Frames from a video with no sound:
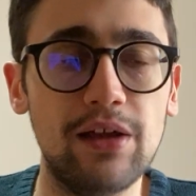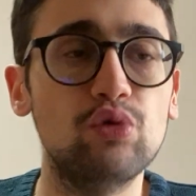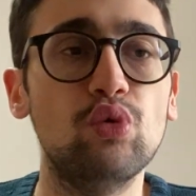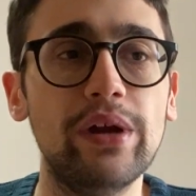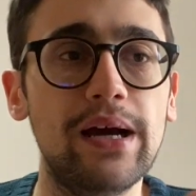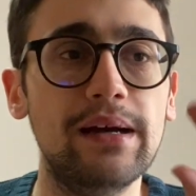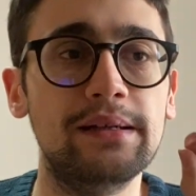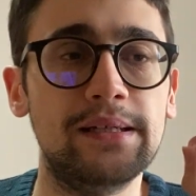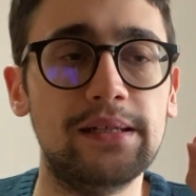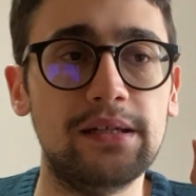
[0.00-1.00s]
ad una
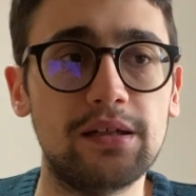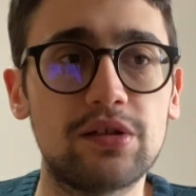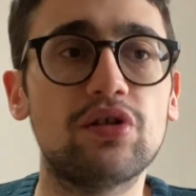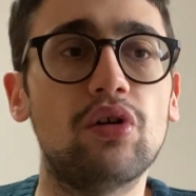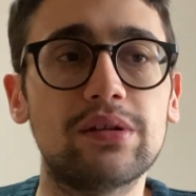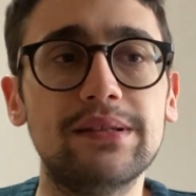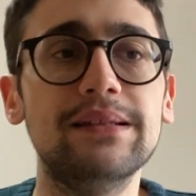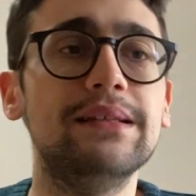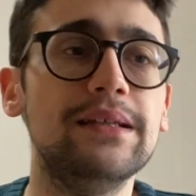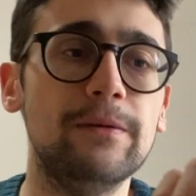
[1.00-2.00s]
sorta
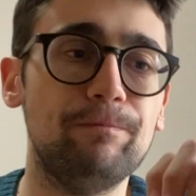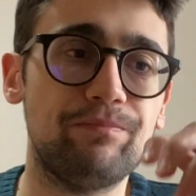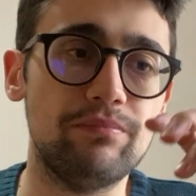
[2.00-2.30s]
di,